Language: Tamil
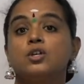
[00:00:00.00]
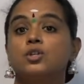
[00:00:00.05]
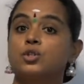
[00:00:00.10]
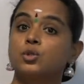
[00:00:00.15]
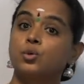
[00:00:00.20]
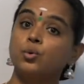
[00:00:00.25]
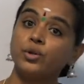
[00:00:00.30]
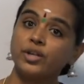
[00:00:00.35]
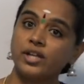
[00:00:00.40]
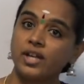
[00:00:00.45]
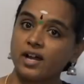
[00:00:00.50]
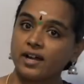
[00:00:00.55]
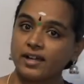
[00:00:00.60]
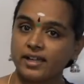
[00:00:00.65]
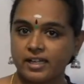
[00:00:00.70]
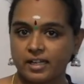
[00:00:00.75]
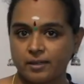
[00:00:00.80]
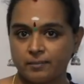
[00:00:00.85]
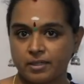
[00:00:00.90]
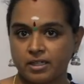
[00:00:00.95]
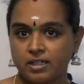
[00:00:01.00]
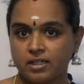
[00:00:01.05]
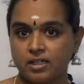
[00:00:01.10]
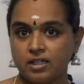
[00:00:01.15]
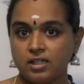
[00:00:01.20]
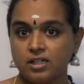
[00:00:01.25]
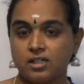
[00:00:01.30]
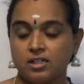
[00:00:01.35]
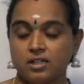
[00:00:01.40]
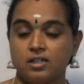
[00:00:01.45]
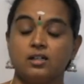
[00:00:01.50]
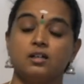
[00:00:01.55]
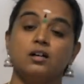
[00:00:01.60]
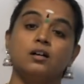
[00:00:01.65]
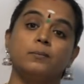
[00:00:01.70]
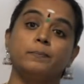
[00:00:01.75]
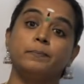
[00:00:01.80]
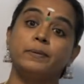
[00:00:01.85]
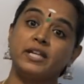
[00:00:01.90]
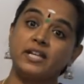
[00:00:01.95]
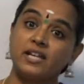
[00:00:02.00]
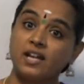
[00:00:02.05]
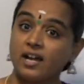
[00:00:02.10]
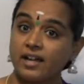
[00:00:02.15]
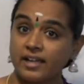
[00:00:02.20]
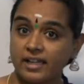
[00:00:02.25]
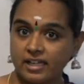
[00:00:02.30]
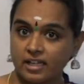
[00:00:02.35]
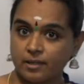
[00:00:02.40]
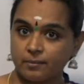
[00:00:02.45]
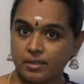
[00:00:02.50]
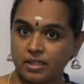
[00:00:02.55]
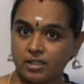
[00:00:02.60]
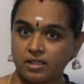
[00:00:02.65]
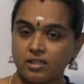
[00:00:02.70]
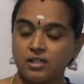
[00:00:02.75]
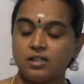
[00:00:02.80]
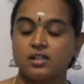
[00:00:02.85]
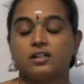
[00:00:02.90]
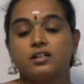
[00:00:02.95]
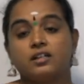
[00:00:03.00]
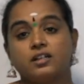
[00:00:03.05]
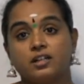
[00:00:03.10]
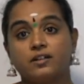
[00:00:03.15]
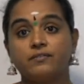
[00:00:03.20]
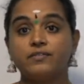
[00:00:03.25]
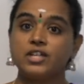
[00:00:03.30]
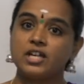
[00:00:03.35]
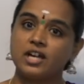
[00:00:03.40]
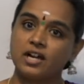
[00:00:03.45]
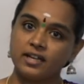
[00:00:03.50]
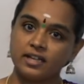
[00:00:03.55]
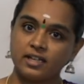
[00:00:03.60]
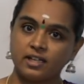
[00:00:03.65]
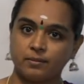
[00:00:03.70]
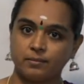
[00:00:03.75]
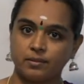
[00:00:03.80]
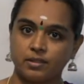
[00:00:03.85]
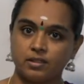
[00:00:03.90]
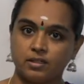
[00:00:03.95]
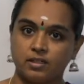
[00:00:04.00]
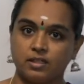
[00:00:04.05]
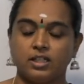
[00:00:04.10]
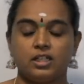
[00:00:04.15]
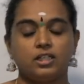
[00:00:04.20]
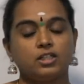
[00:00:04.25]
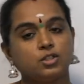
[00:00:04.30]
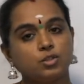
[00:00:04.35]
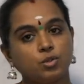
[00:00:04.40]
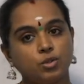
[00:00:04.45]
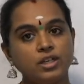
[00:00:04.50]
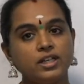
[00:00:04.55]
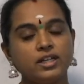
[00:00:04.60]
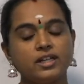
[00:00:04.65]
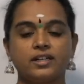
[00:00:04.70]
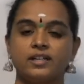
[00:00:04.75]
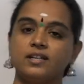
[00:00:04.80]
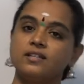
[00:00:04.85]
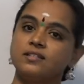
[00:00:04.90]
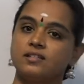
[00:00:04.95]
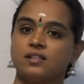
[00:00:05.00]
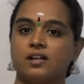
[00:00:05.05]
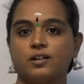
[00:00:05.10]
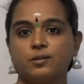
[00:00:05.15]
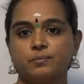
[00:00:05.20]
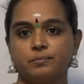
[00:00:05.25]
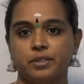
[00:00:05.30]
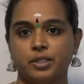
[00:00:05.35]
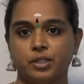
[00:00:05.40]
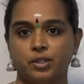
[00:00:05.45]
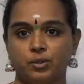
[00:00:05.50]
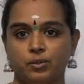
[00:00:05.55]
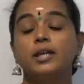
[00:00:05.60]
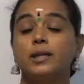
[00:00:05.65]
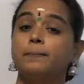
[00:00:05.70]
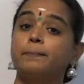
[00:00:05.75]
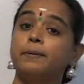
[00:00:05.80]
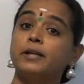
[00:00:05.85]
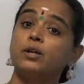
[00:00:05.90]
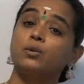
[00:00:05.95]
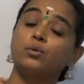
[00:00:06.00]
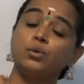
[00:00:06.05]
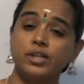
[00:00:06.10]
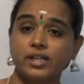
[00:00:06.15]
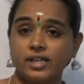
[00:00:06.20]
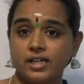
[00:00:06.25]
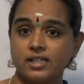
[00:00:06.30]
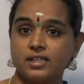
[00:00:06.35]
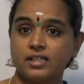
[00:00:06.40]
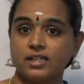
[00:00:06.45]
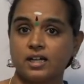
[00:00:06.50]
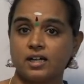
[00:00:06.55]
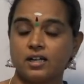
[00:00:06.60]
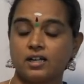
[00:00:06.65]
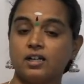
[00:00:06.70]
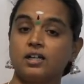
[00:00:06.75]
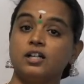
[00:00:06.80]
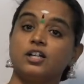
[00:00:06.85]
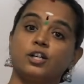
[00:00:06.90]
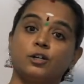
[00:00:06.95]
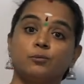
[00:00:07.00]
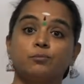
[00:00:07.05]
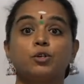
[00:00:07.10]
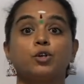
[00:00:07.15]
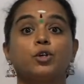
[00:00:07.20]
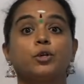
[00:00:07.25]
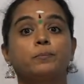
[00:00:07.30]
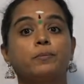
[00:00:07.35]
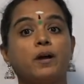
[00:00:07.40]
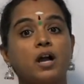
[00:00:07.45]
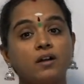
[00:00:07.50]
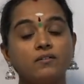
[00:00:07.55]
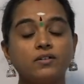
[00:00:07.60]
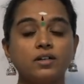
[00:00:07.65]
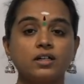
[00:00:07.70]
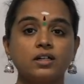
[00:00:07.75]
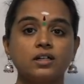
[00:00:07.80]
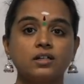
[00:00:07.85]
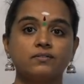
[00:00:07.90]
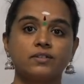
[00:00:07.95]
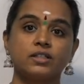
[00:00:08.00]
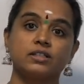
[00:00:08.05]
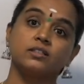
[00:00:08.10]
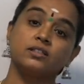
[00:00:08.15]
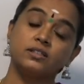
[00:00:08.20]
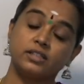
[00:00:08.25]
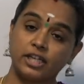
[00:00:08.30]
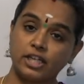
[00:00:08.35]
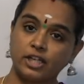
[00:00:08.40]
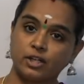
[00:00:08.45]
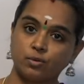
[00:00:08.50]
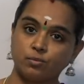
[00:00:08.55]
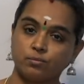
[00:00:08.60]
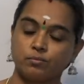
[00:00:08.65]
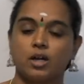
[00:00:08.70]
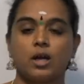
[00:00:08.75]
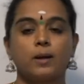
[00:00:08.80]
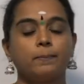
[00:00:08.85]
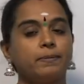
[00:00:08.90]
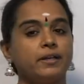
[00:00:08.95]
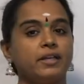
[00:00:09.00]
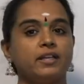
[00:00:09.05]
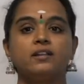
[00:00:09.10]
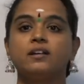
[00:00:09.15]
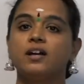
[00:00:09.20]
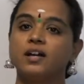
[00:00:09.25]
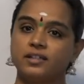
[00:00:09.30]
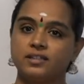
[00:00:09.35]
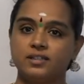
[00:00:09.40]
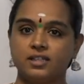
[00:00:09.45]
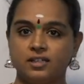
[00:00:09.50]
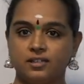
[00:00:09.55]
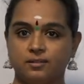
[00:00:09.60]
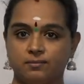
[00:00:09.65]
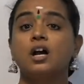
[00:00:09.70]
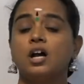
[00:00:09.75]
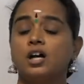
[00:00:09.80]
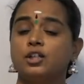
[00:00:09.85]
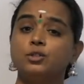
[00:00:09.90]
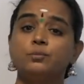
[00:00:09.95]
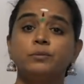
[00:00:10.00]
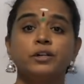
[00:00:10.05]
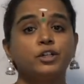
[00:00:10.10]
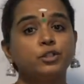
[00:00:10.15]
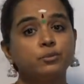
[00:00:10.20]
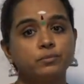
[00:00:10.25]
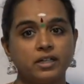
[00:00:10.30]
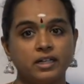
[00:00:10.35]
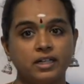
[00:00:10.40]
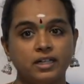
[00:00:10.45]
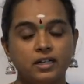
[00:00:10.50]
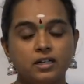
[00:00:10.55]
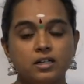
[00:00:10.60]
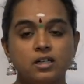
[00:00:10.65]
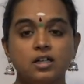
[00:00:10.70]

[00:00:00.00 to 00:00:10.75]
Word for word: சூரியாய நமக பிரியாய நமக ரவியாய நமக இதை சொல்லிக்கிட்டே ஸ்நானம் பண்ணணும் இப்படி குளிக்கிறதுனால நம்மளோட பாவங்கள் வந்து தீரும் அப்படின்னு ஐதீகம் அது மட்டுமல்ல